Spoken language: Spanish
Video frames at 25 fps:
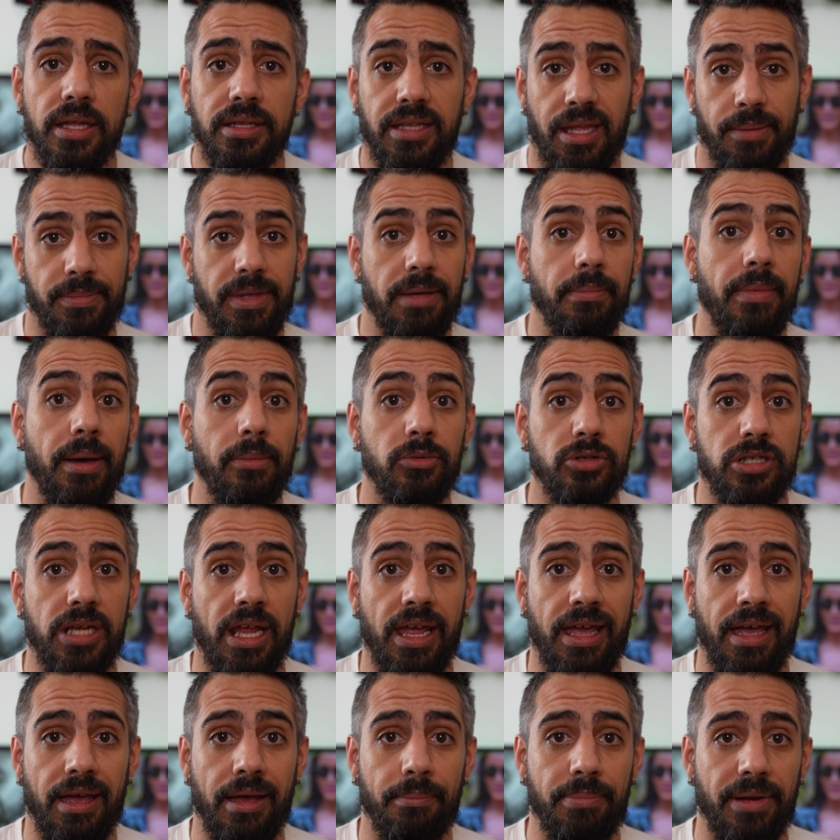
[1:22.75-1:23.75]
También vamos
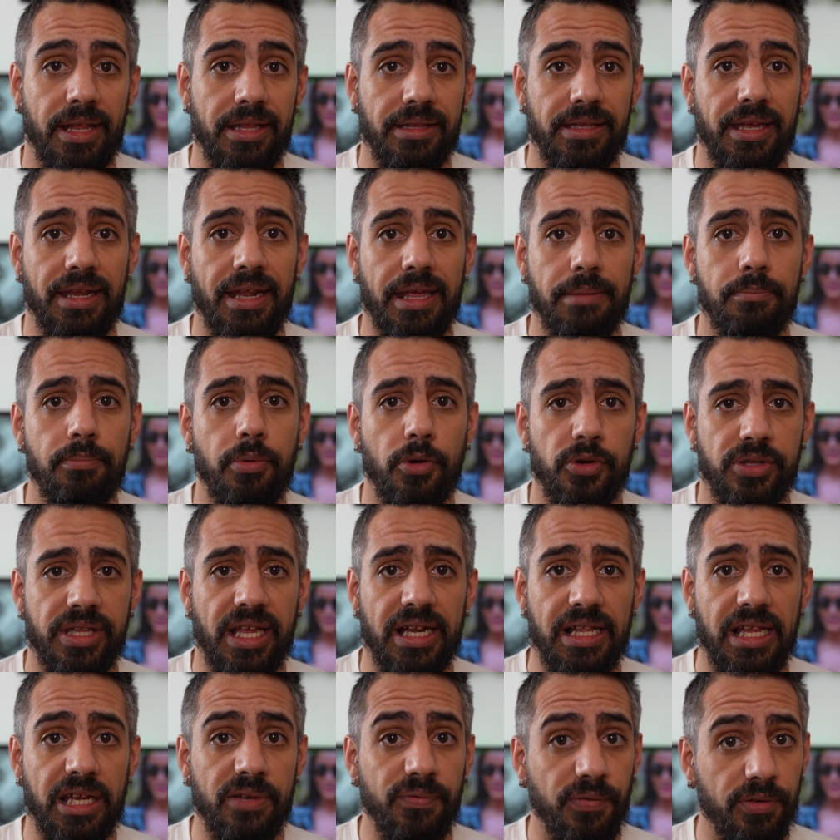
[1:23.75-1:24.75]
a aprender a
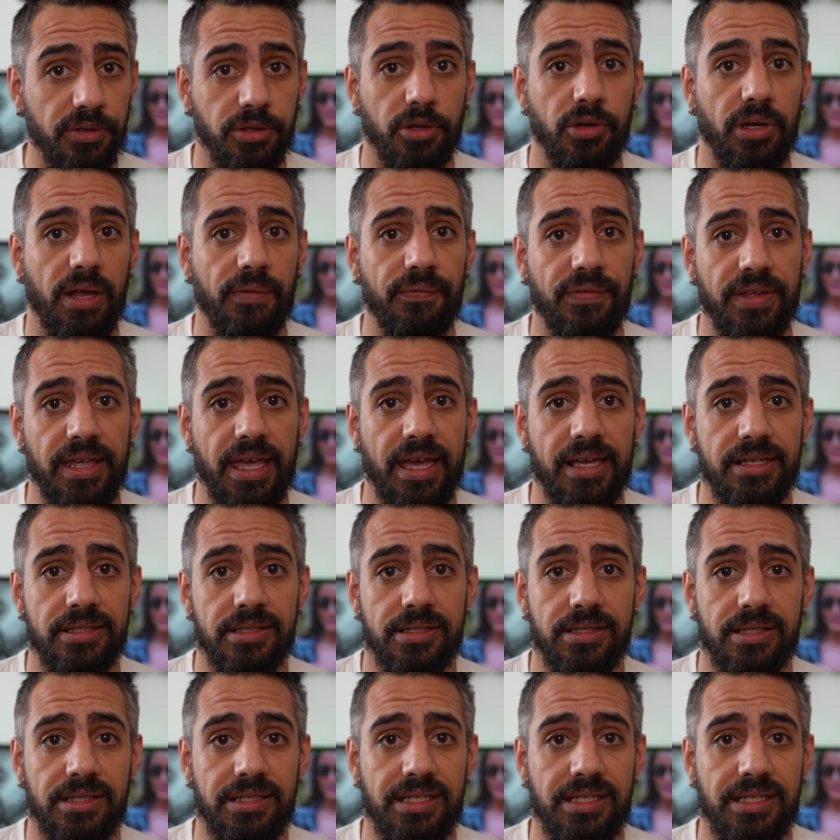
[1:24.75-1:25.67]
importar las fotografías,